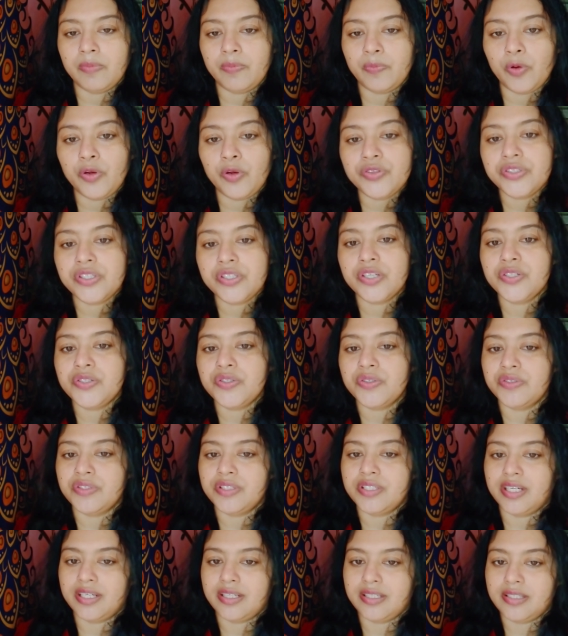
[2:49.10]
পঞ্চাশ জন
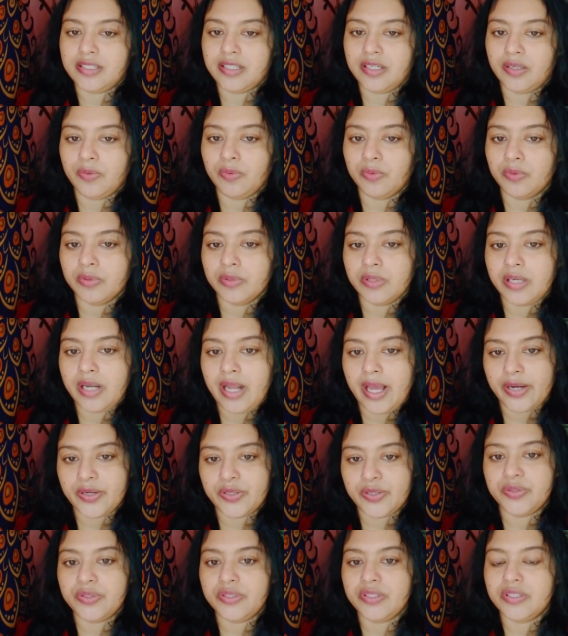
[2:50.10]
ছাড়ছে কোনো দিন
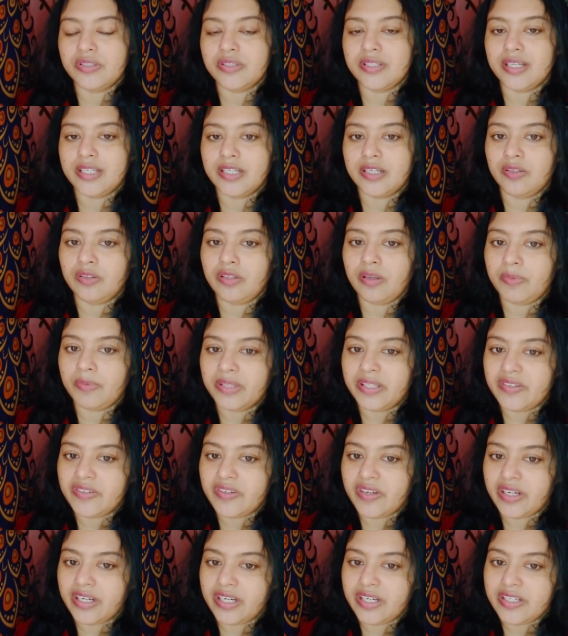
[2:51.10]
একশো জন ছাড়ছে কিন্তু আমাদের
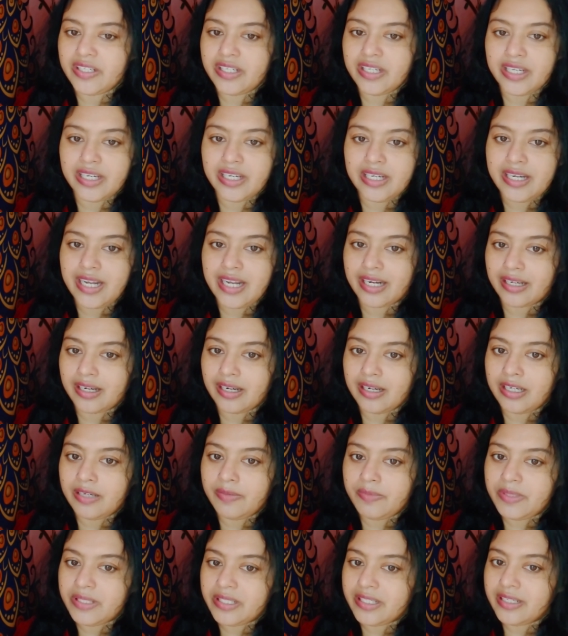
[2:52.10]
ট্রেনের টিকিট একটা
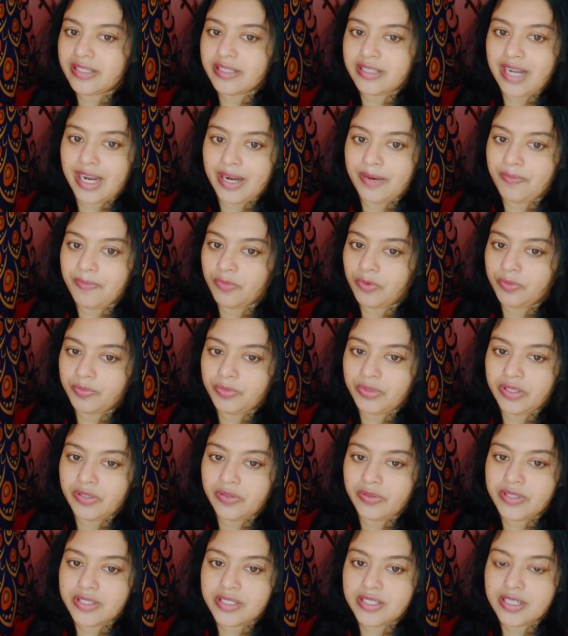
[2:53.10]
লিমিটেড টাইম অবধি
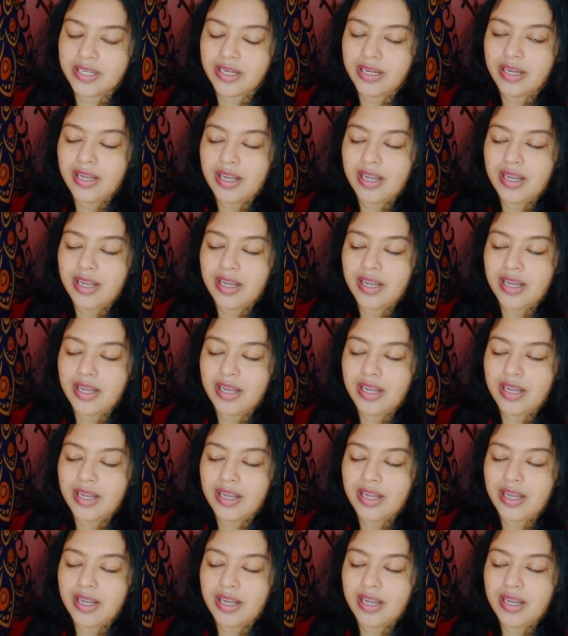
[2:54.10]
রয়েছে